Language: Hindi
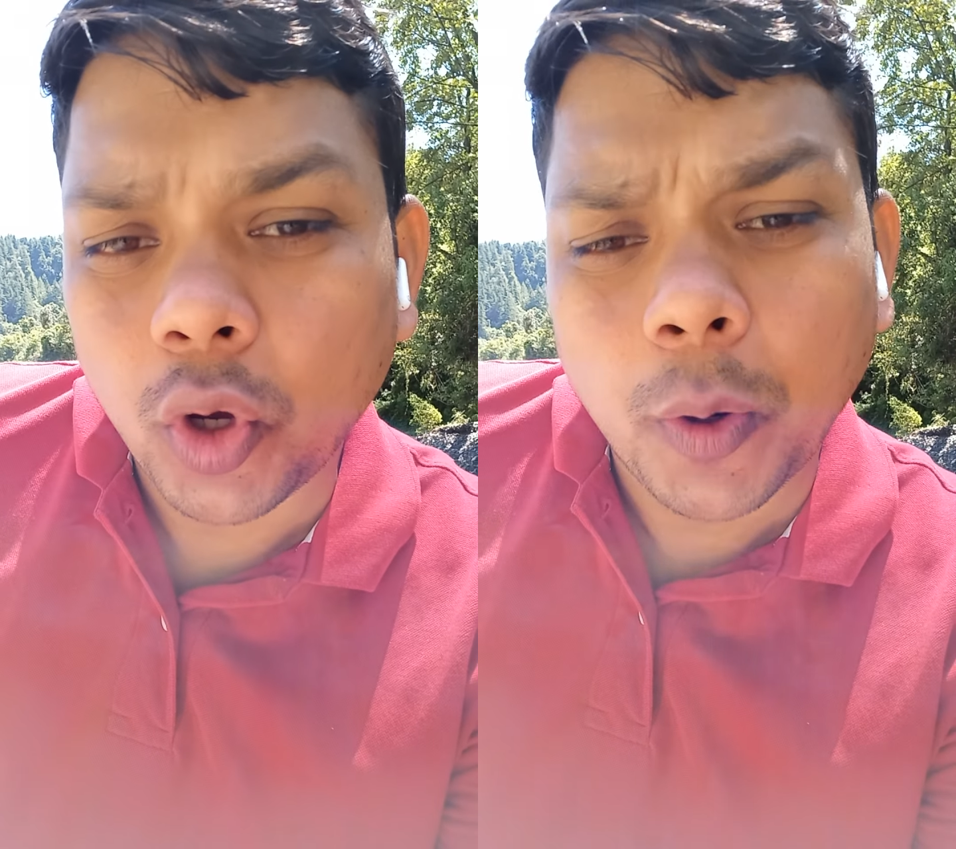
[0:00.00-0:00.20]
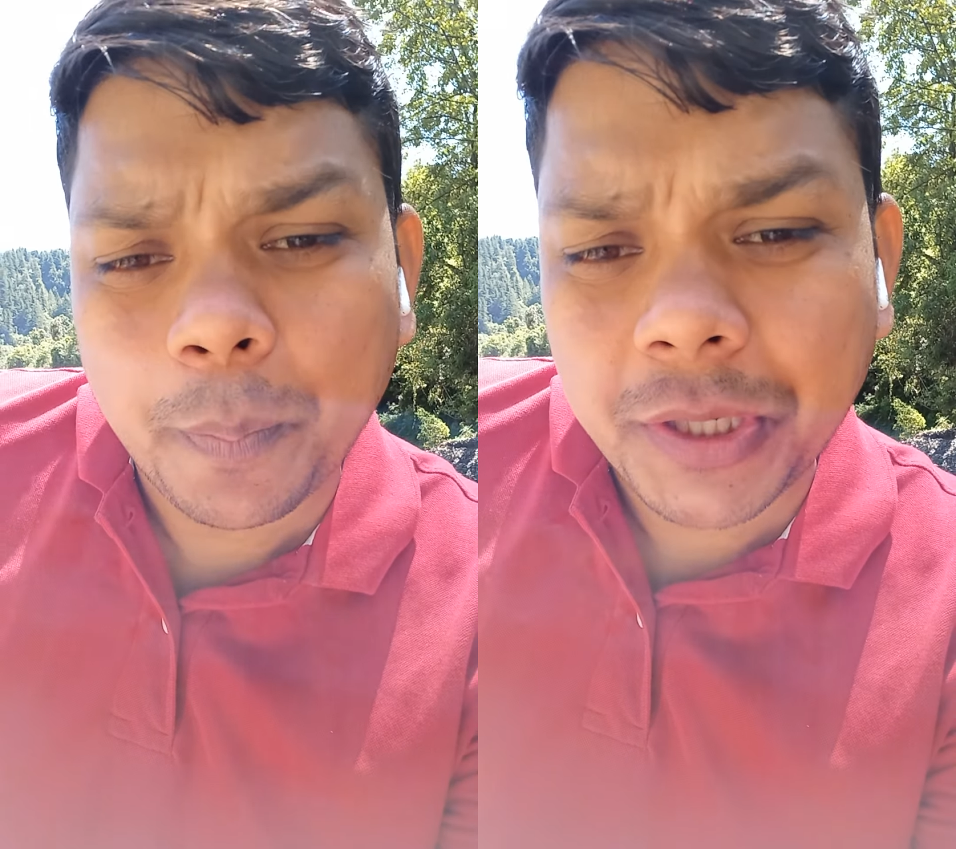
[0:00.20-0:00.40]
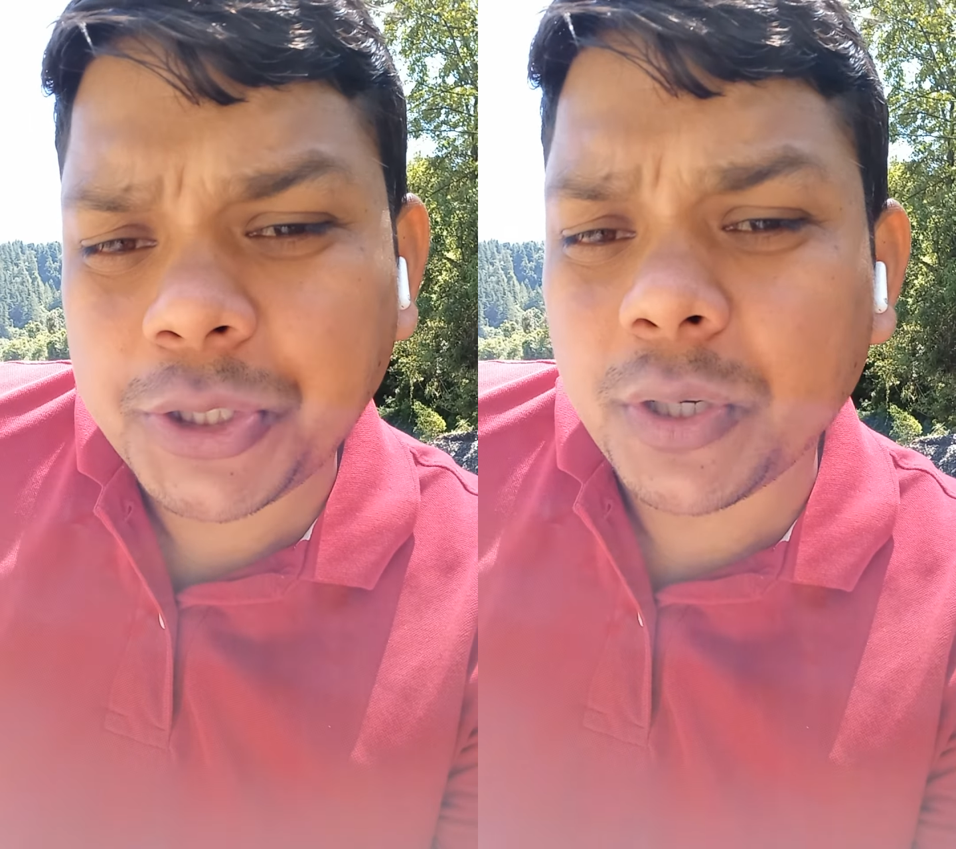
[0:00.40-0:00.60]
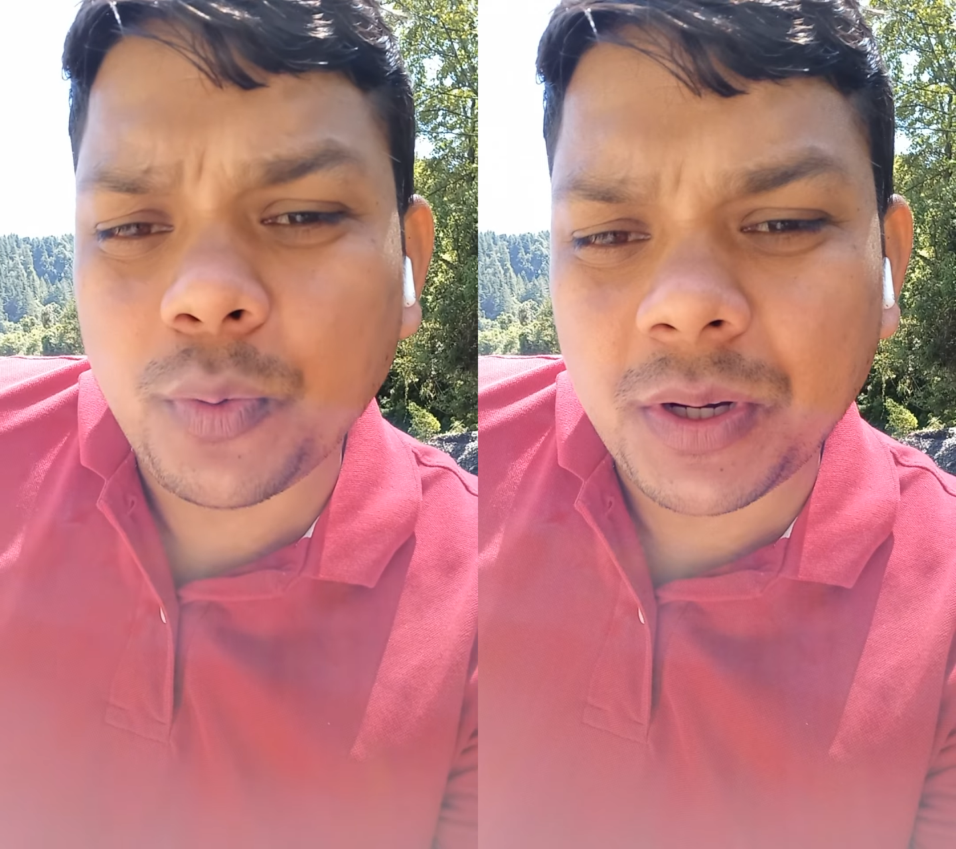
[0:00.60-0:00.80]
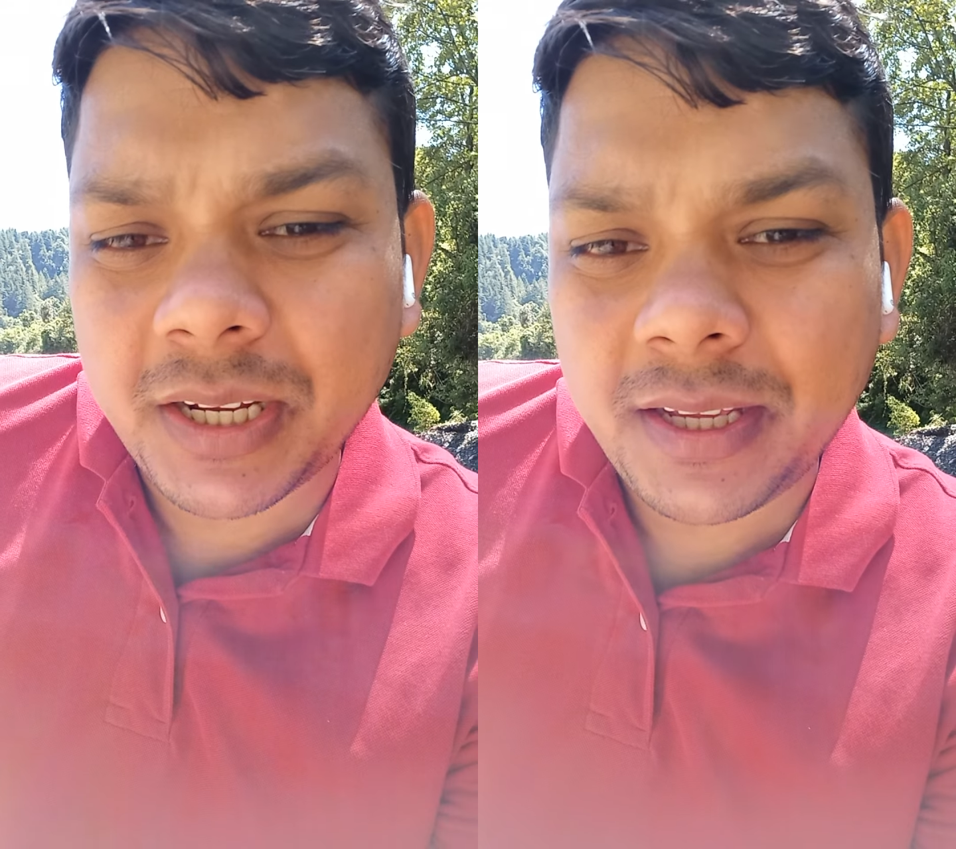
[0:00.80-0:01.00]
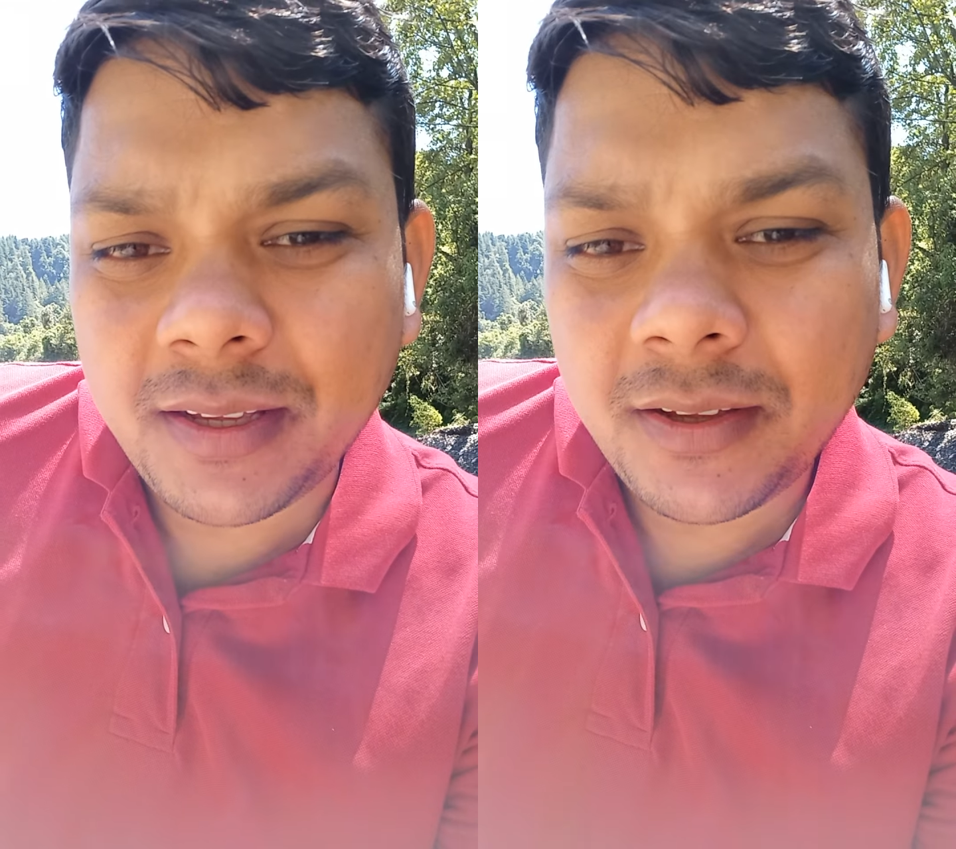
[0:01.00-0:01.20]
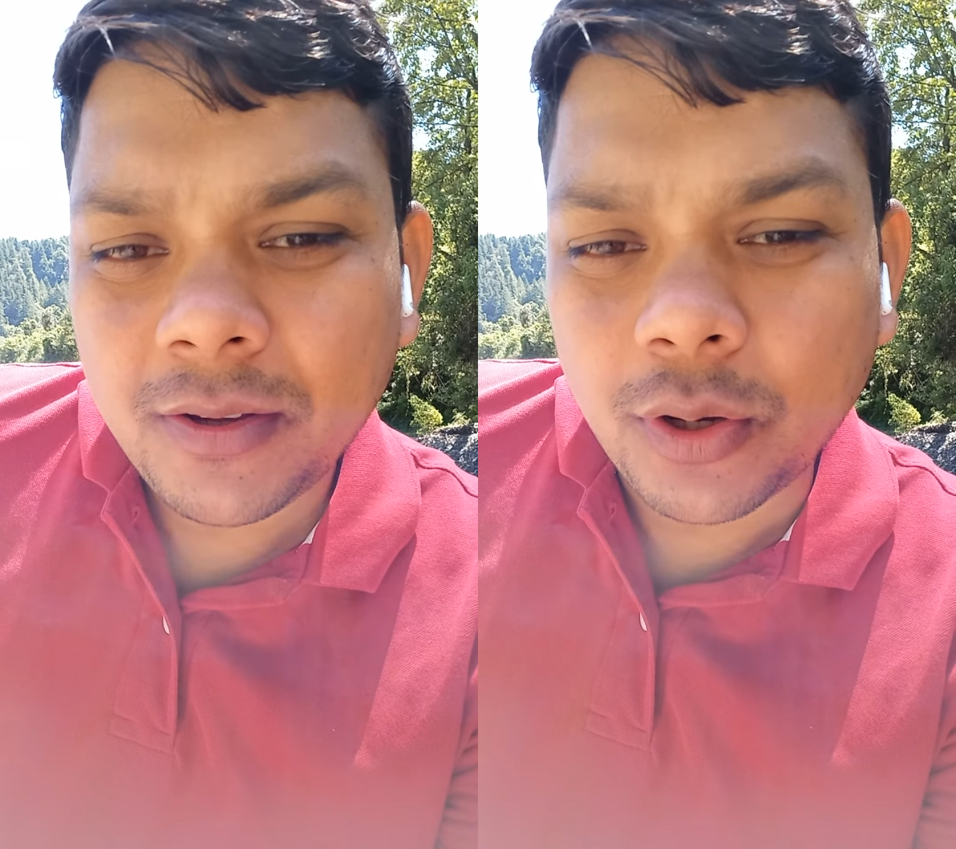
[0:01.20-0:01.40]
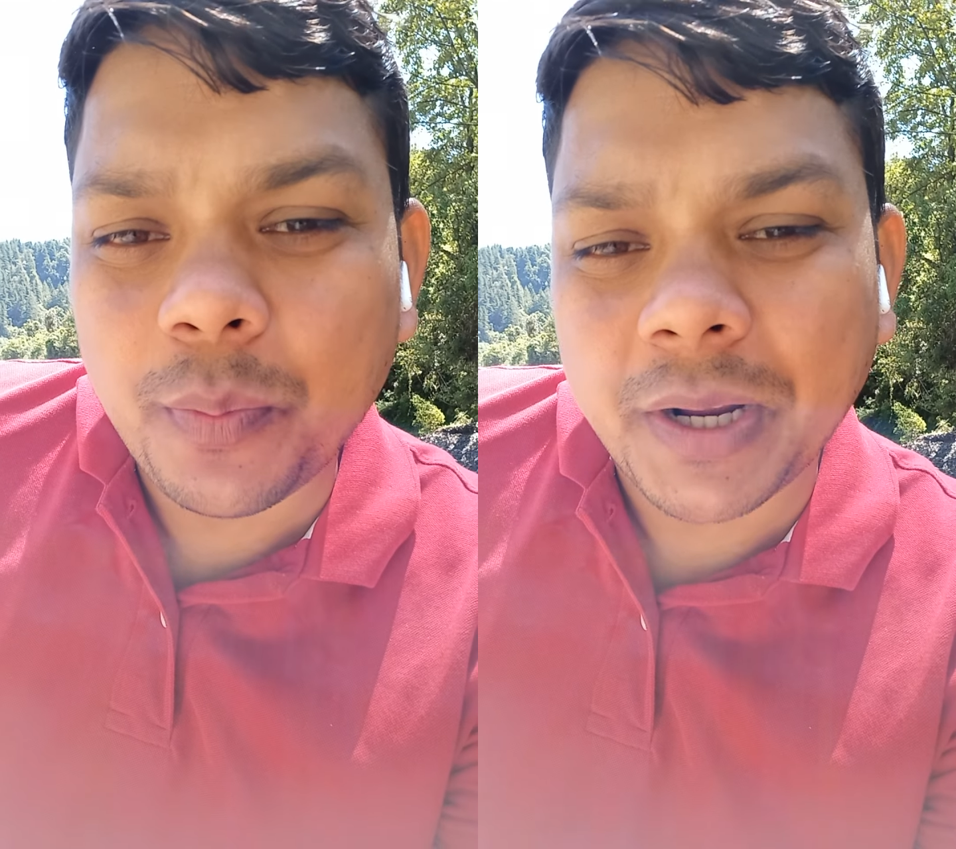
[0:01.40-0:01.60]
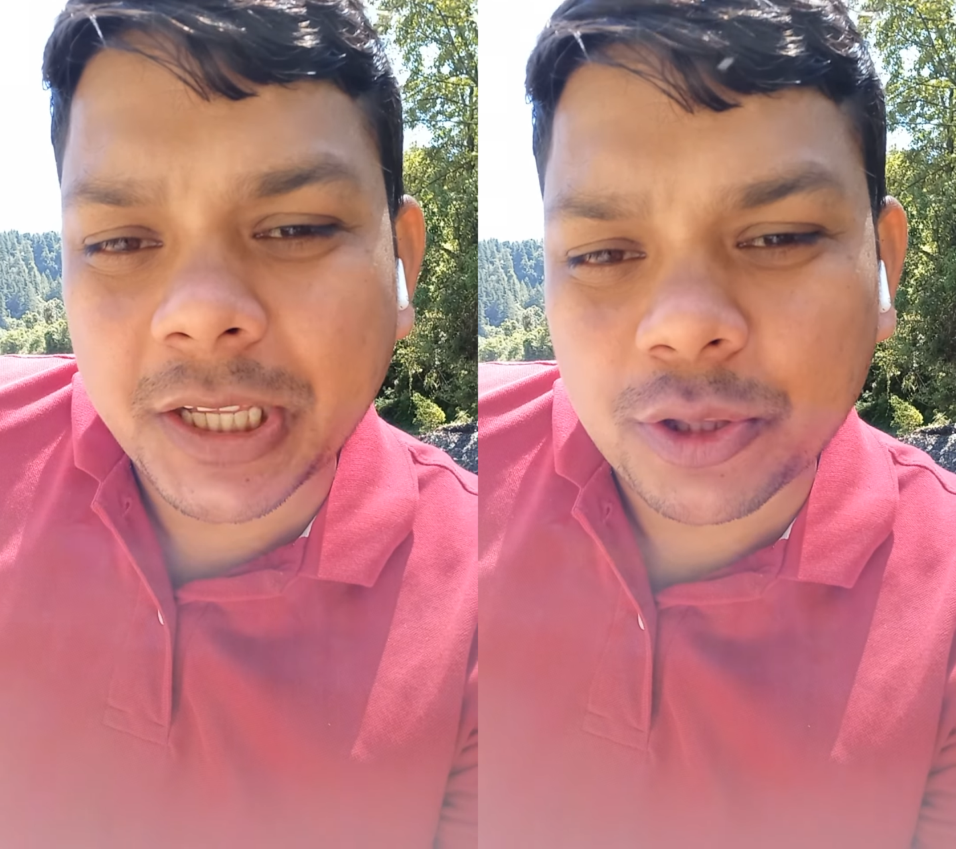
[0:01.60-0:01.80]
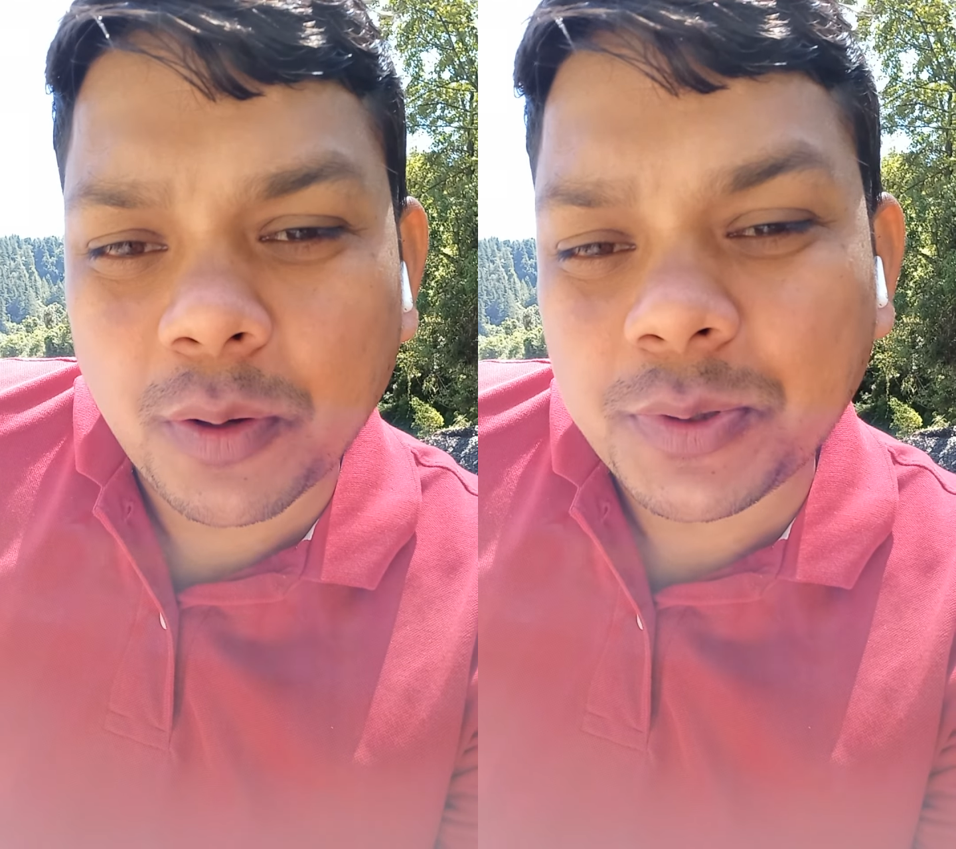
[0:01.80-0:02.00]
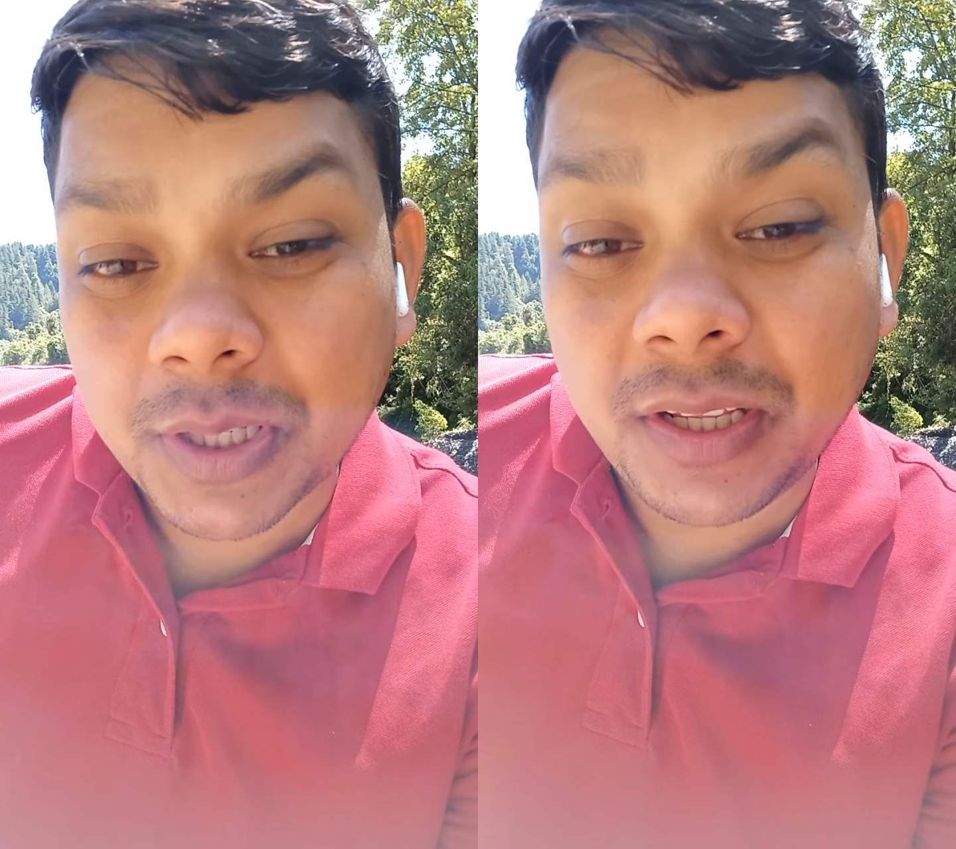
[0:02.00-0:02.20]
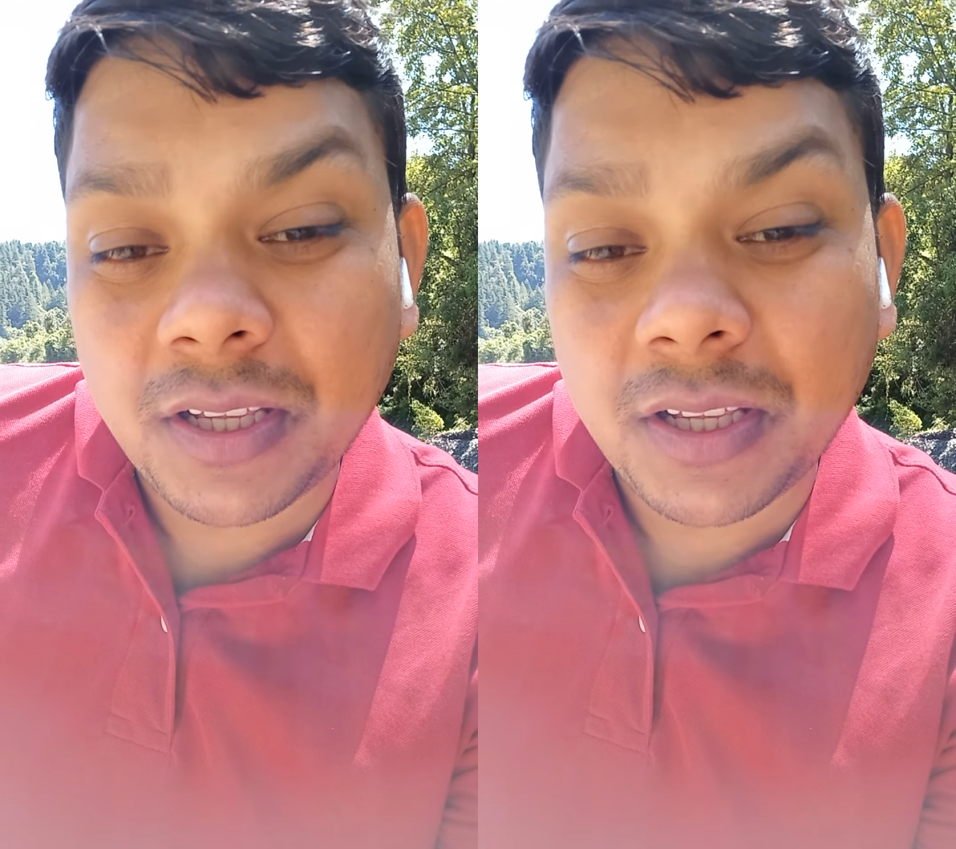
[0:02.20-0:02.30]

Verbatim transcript: ऑपरेशन हुआ है और मैं कहता हूँ अब चलने